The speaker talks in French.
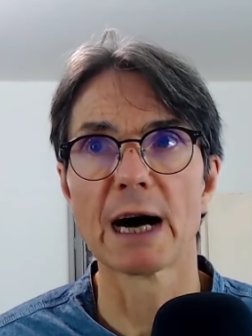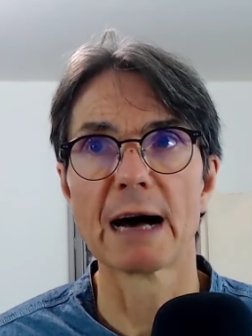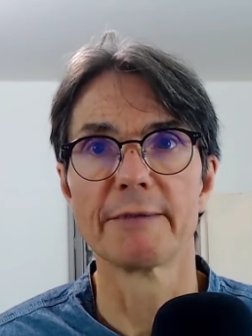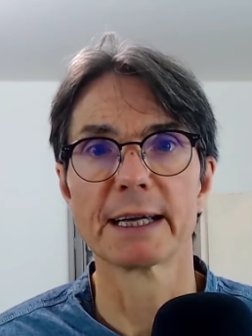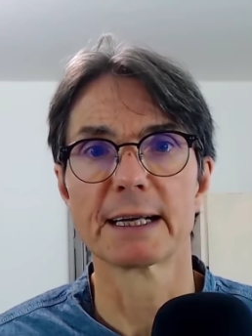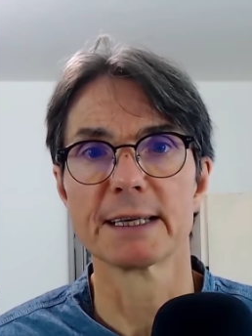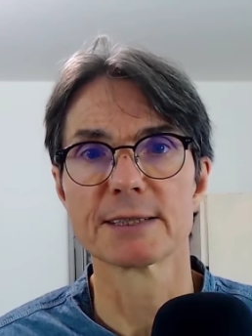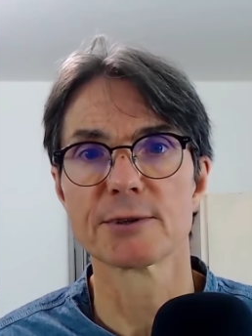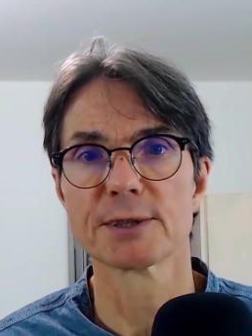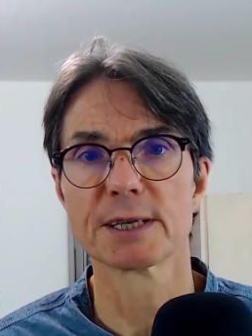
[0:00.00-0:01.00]
avec les
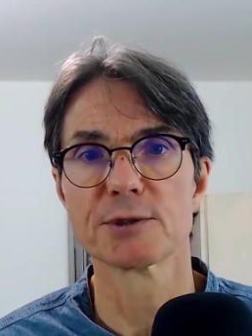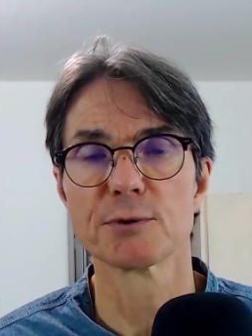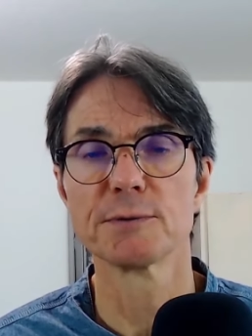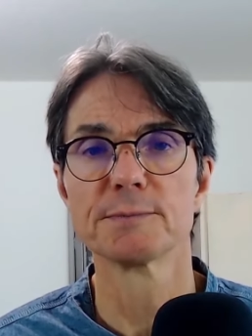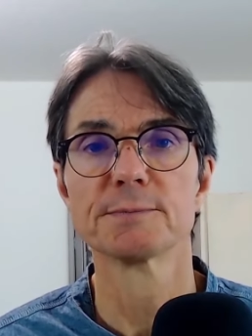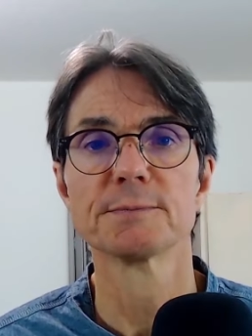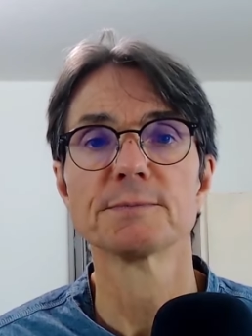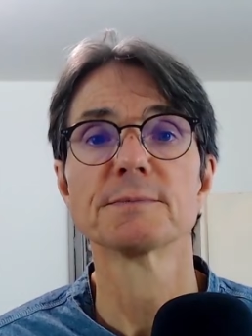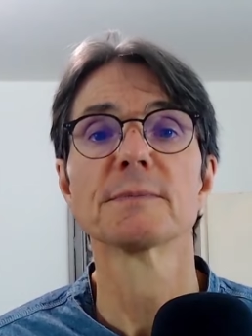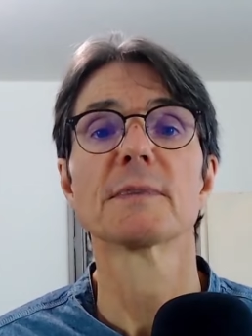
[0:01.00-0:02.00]
sensations,
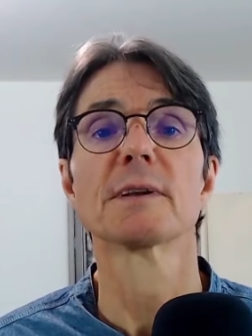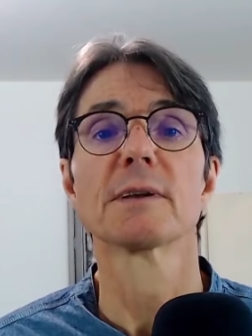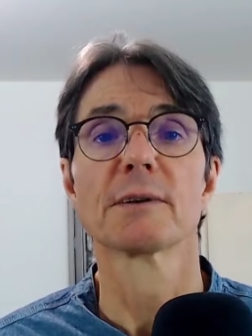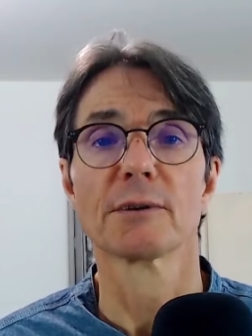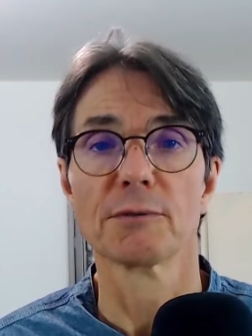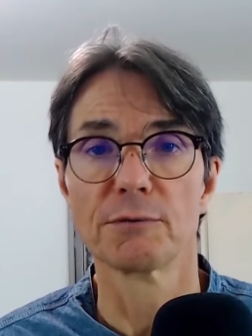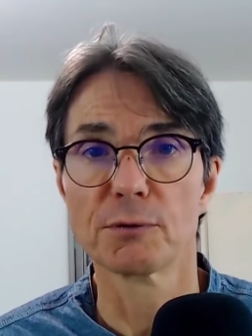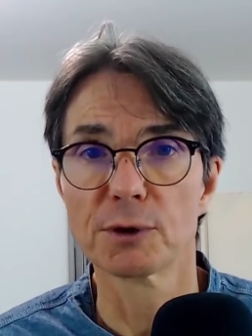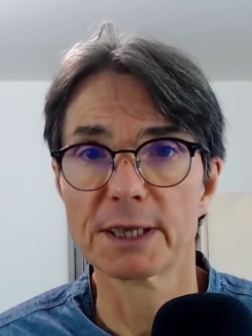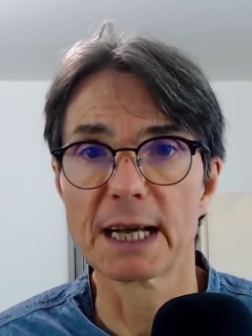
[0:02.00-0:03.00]

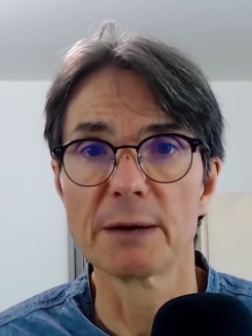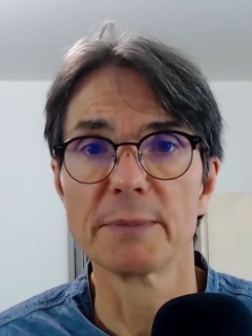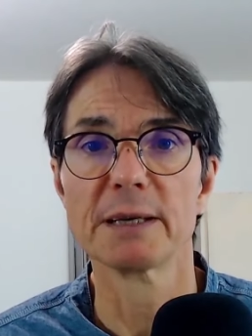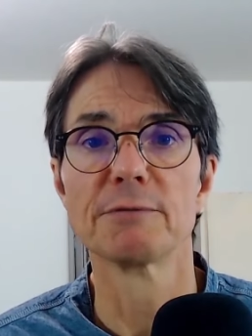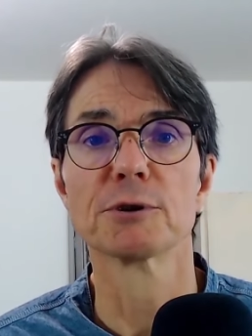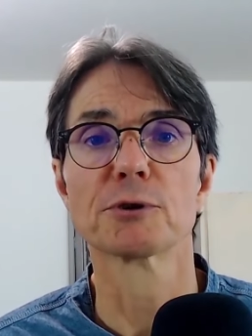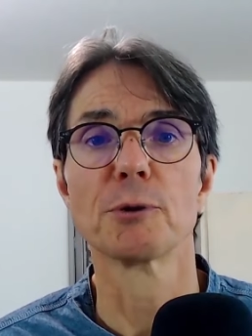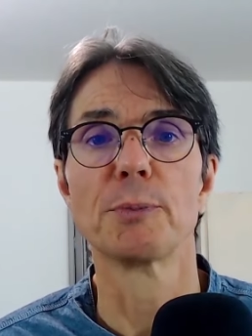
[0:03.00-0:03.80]
vont calmer votre